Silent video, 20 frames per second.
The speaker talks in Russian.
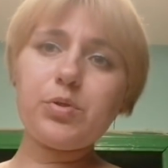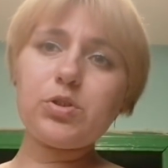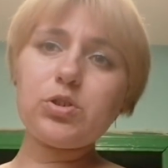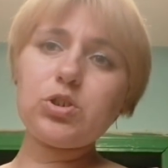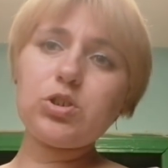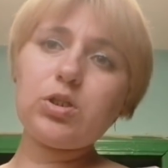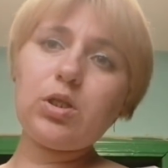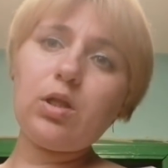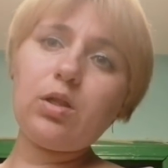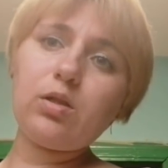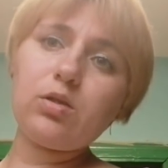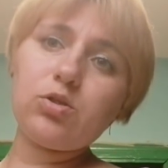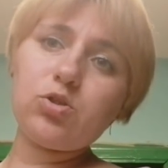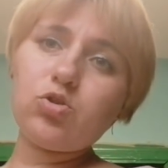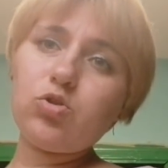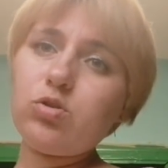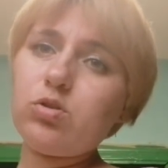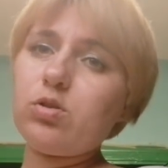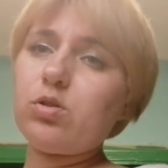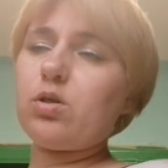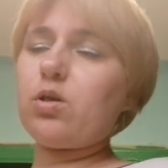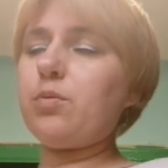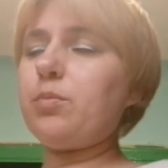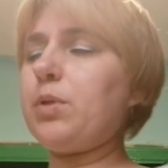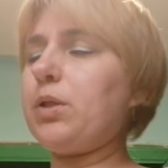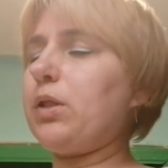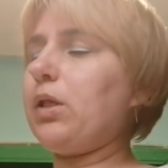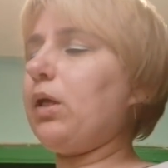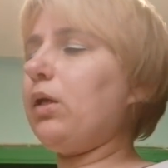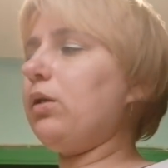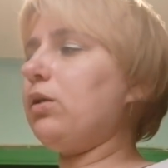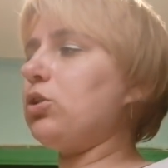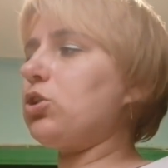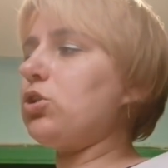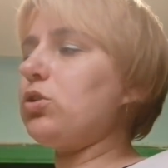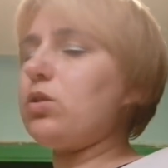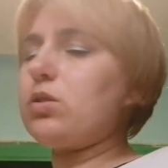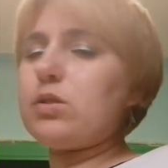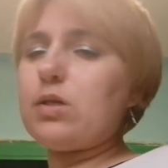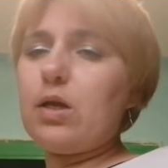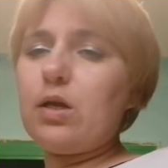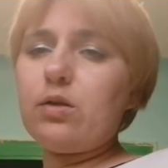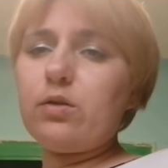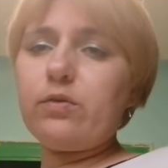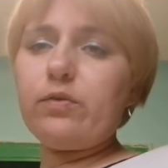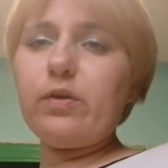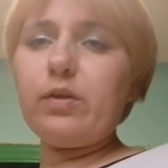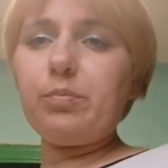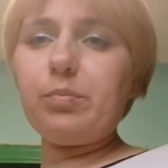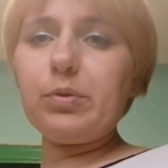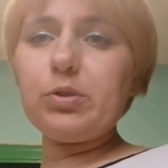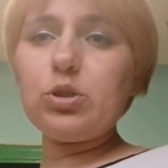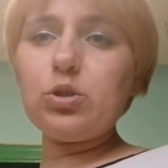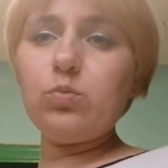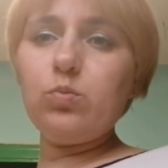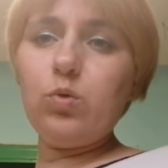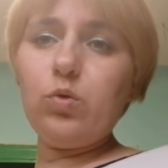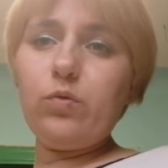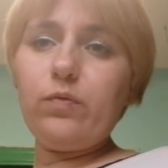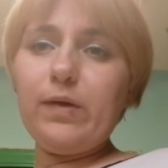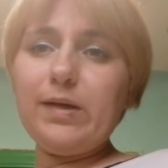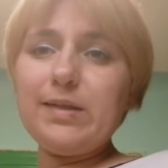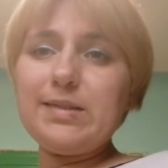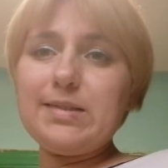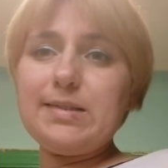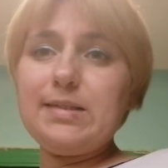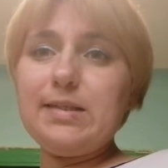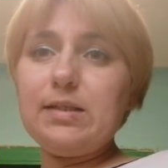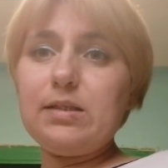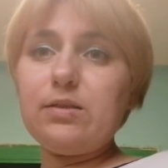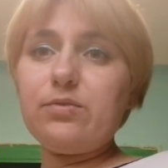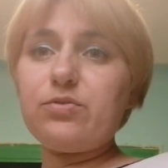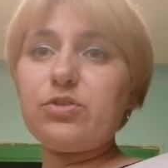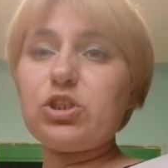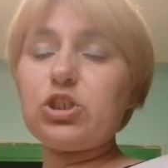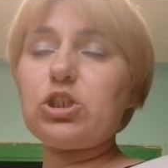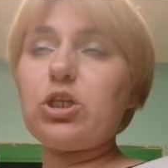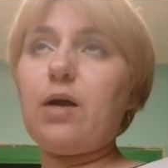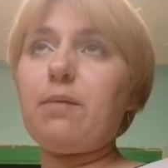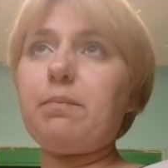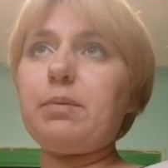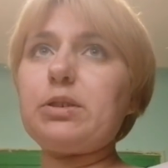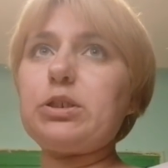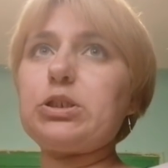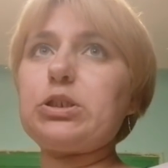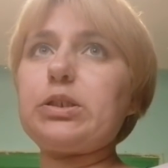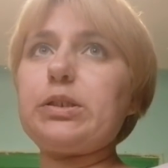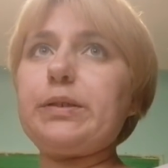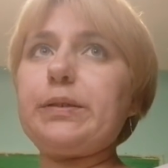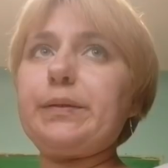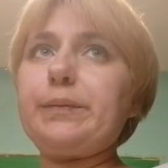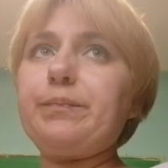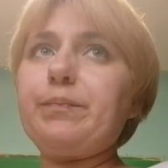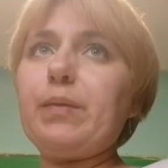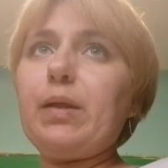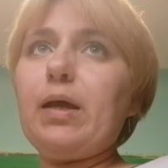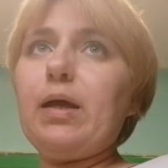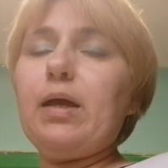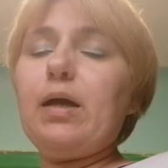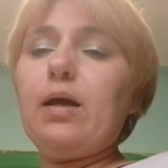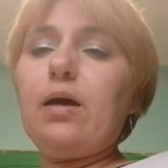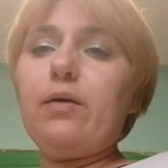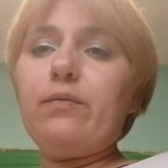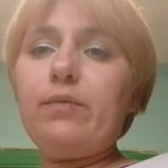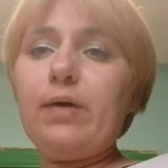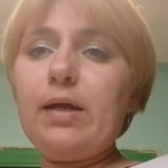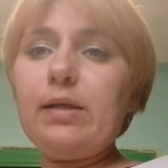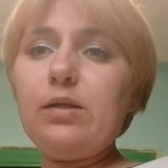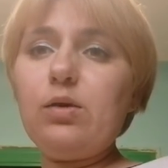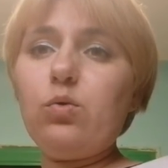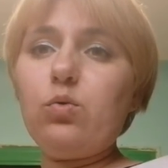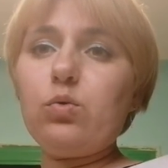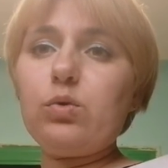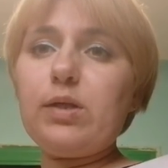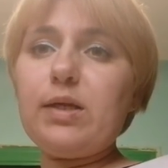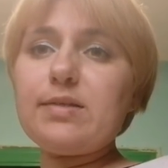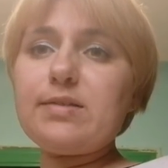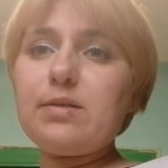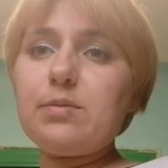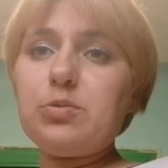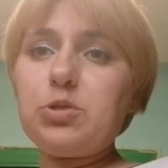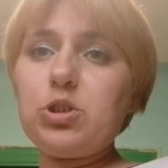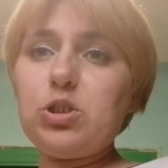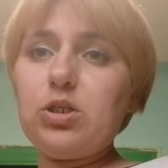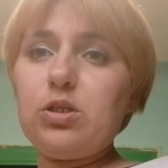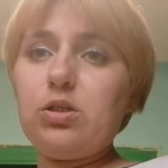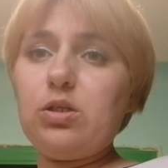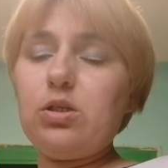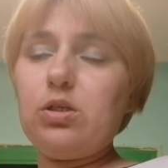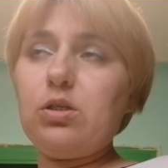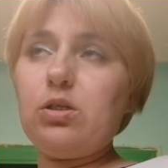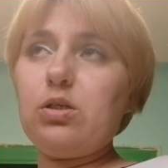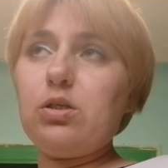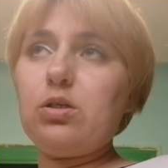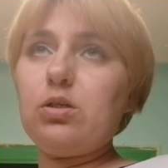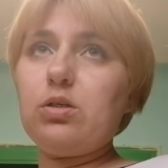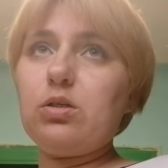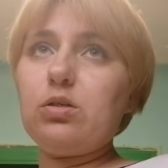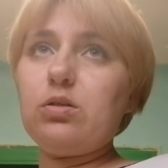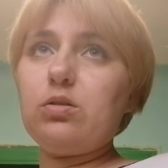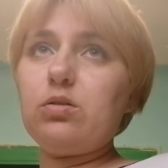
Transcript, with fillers: Прочитала еще один комментарий, решила сразу ответить. Почему у вас дети в шапочках? Ваня у нас вообще не...